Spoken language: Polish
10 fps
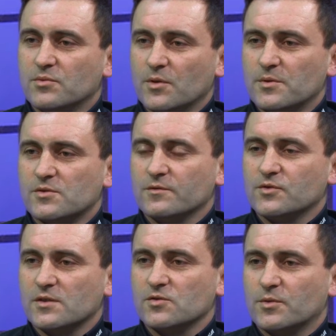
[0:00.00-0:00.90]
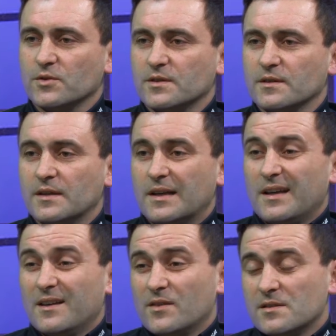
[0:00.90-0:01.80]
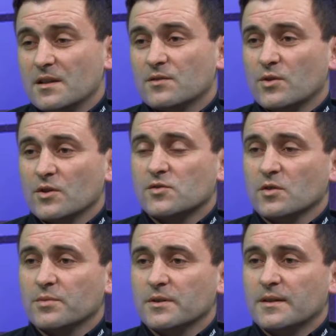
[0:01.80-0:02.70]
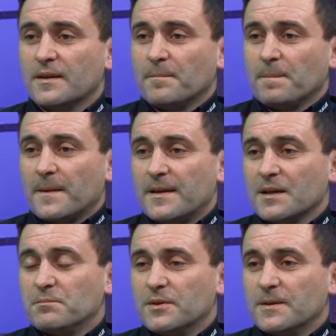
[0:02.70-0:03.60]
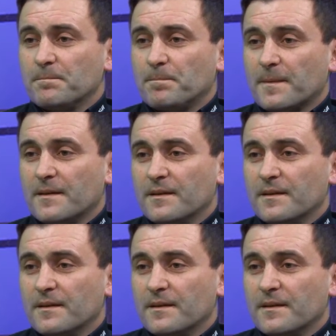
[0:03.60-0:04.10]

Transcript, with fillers: do blisko 20%. Więc niektóre osoby jakby e,